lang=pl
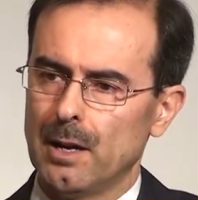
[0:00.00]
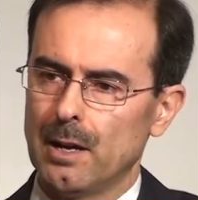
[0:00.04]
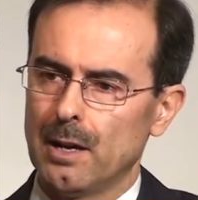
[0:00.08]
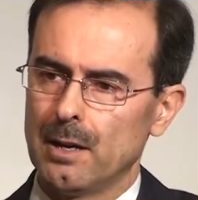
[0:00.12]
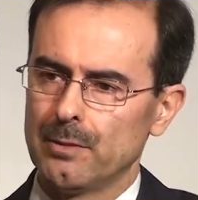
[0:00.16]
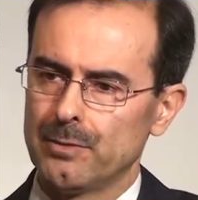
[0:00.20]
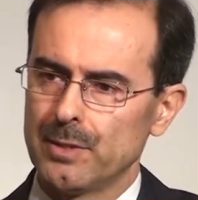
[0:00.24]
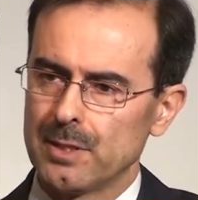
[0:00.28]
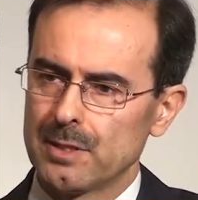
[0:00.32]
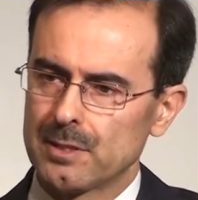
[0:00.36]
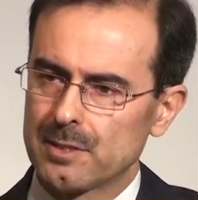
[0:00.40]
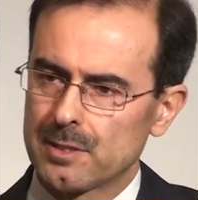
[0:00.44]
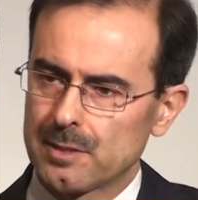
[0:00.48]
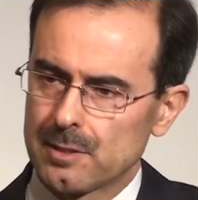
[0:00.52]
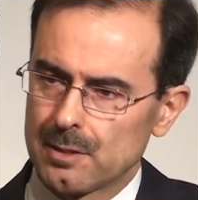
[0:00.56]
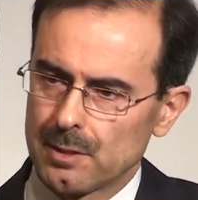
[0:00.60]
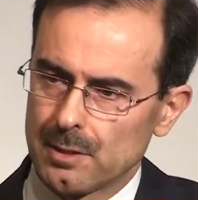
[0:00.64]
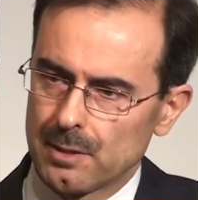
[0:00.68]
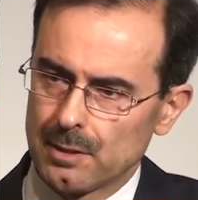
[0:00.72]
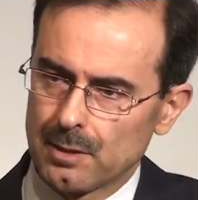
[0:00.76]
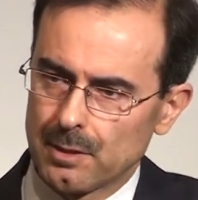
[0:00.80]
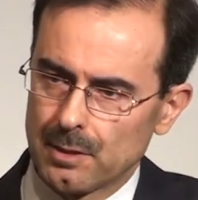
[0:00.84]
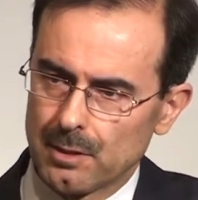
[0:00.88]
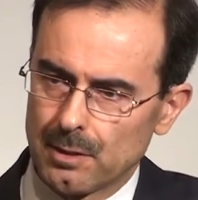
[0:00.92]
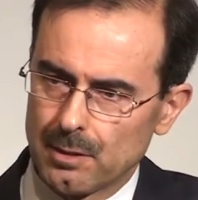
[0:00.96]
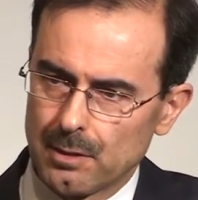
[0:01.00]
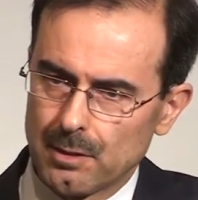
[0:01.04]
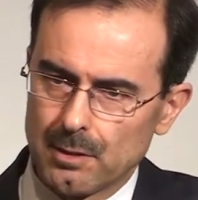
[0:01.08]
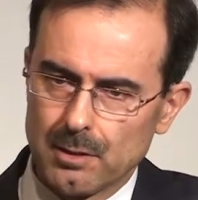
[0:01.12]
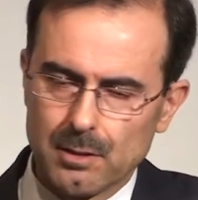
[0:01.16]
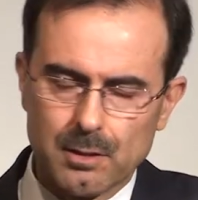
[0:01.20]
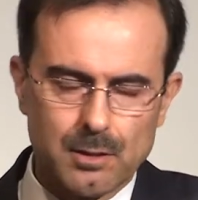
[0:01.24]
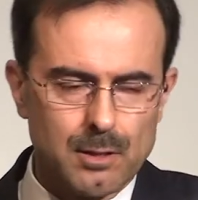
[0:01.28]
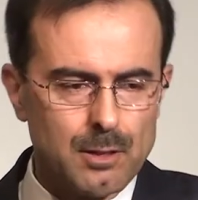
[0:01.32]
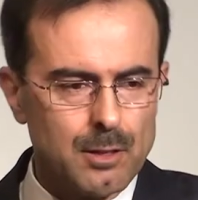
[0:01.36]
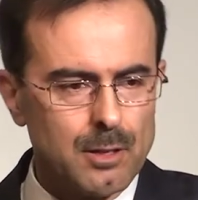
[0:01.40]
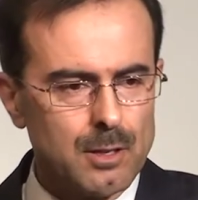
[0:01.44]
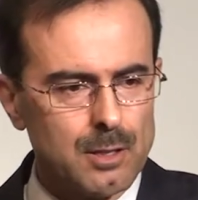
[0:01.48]
A więc
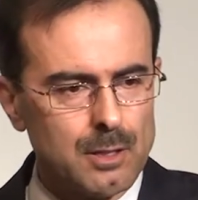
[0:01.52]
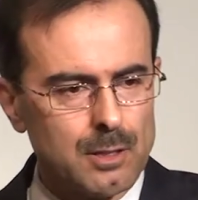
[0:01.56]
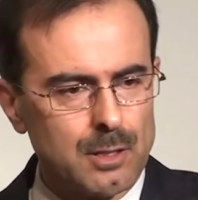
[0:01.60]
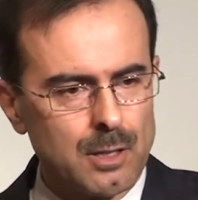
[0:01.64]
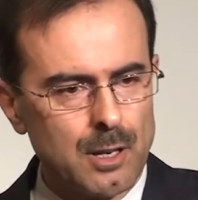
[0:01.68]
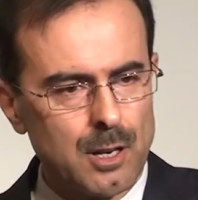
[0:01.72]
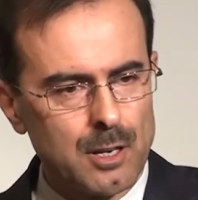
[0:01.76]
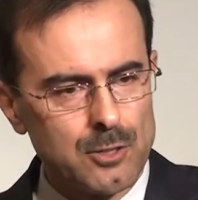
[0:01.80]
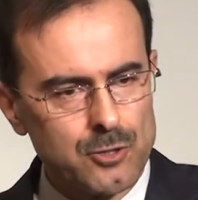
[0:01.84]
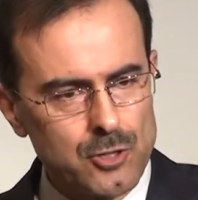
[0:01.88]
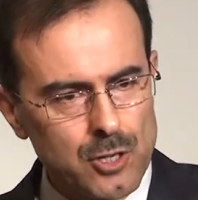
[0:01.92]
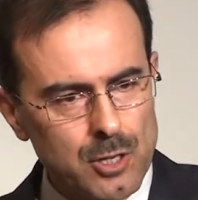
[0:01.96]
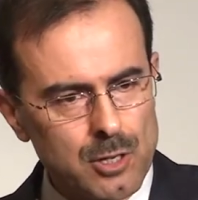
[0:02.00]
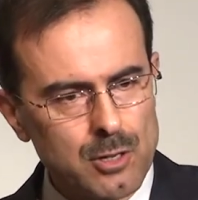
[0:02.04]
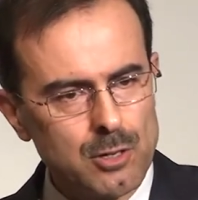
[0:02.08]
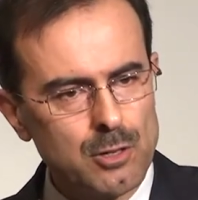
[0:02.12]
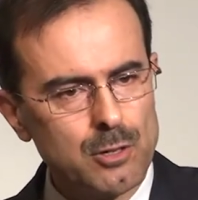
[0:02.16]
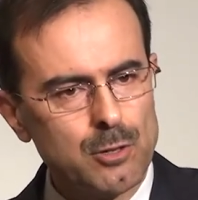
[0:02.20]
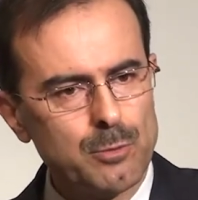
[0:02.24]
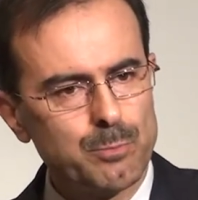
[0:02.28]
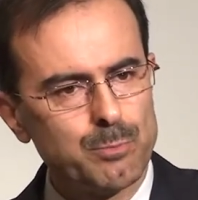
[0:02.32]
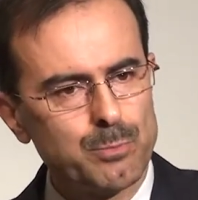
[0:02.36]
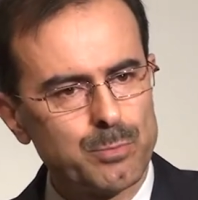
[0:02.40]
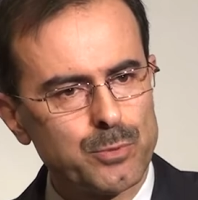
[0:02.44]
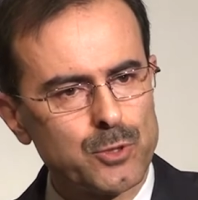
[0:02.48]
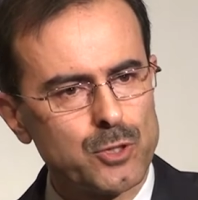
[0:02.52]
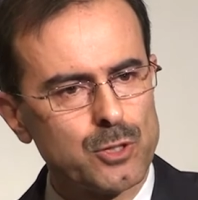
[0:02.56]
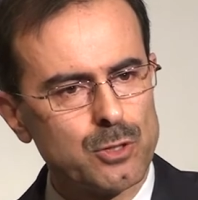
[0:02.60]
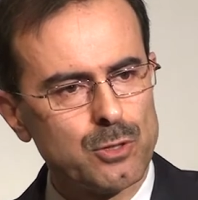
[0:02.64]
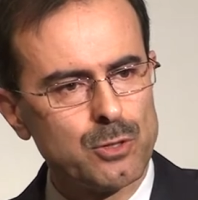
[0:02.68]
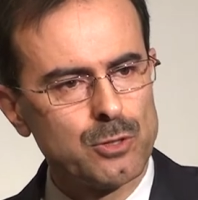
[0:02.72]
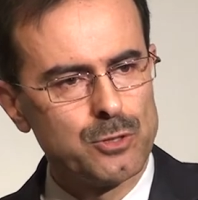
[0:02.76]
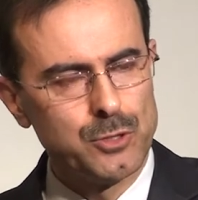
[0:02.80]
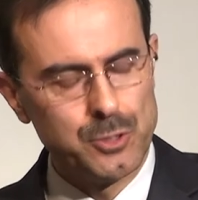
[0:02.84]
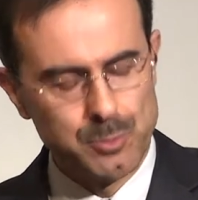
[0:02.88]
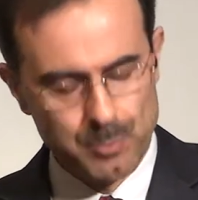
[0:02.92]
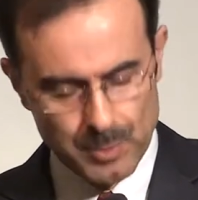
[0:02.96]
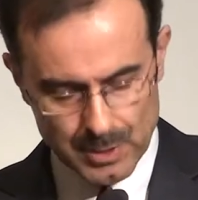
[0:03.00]
dlaczego
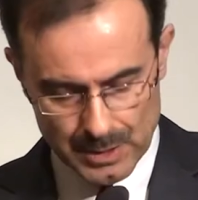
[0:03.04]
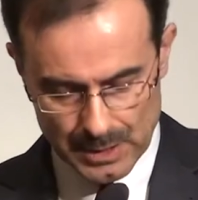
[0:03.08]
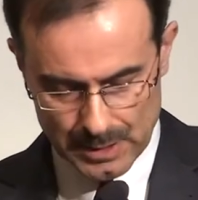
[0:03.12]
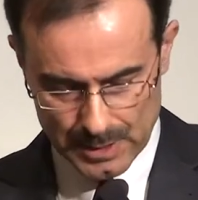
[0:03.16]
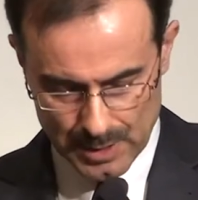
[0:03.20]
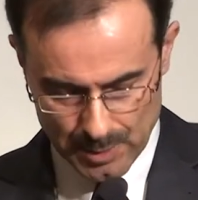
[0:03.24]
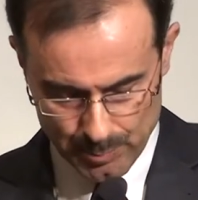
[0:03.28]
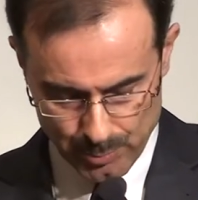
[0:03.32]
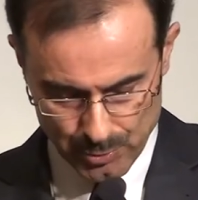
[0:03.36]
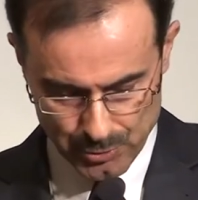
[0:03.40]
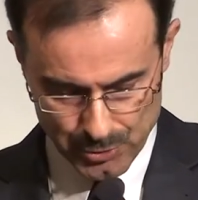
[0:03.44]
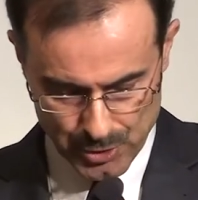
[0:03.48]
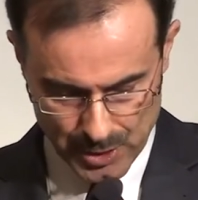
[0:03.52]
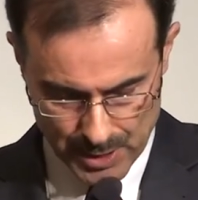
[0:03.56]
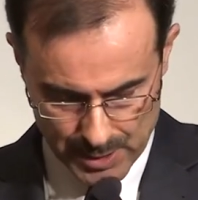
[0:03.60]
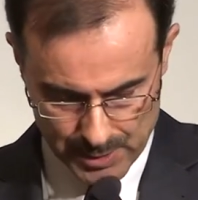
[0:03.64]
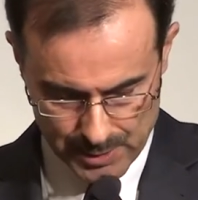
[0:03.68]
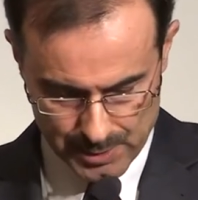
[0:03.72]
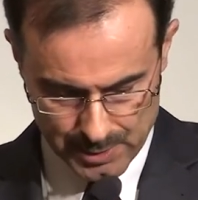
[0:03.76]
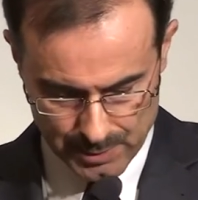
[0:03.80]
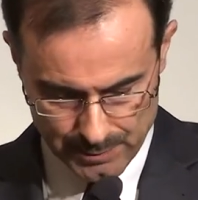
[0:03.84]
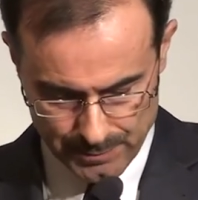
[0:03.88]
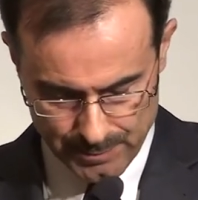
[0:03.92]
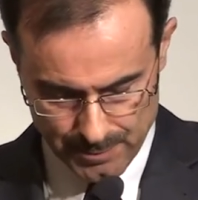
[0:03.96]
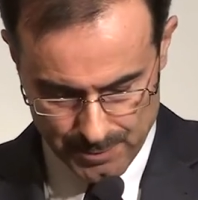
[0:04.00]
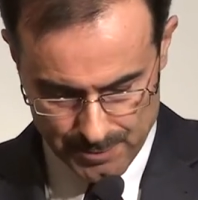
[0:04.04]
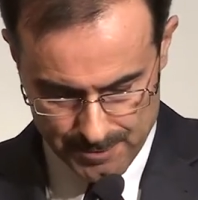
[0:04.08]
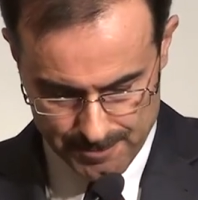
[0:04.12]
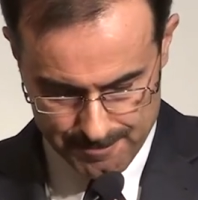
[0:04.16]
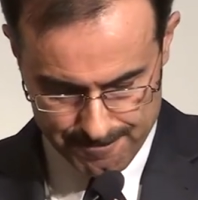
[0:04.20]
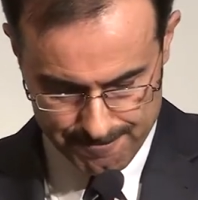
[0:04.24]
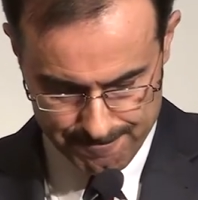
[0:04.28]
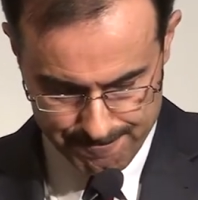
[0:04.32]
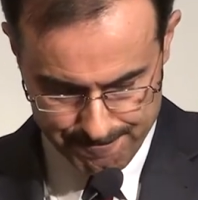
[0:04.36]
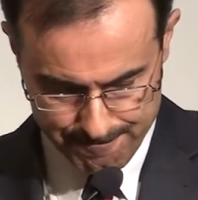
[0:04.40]
przychodzimy na nabożeństwo?